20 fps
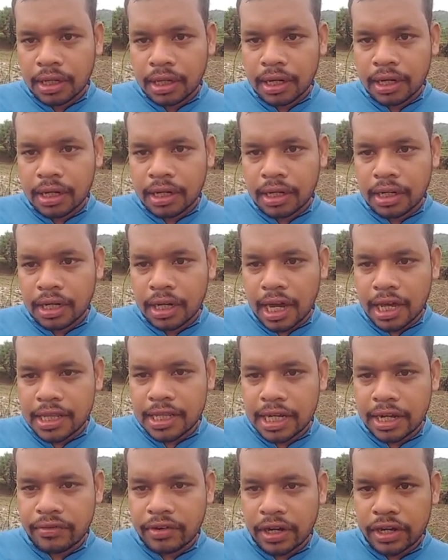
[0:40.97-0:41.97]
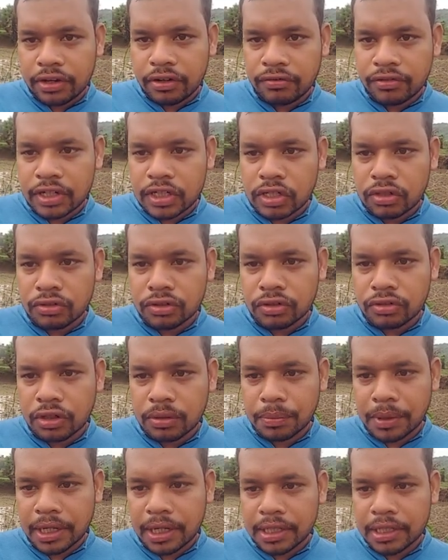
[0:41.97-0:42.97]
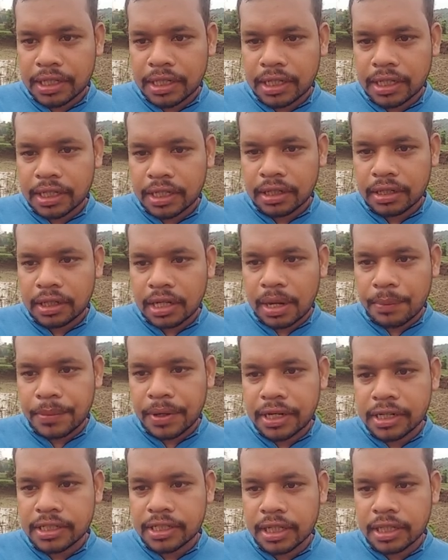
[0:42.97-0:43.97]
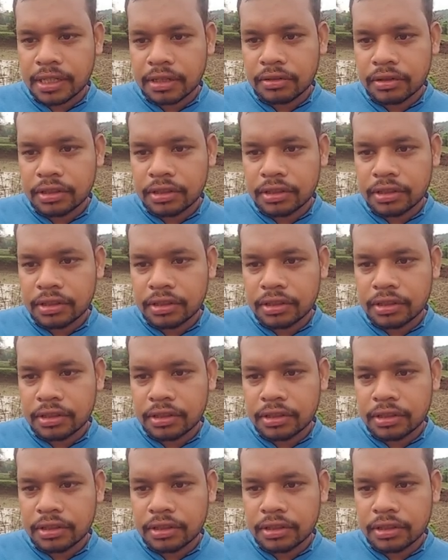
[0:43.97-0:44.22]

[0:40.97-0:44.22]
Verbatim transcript: ఇంకా ఆదికవనాన యూనివర్సిటీ నుంచి కూడా మనకైతే అప్డేట్స్ అయితే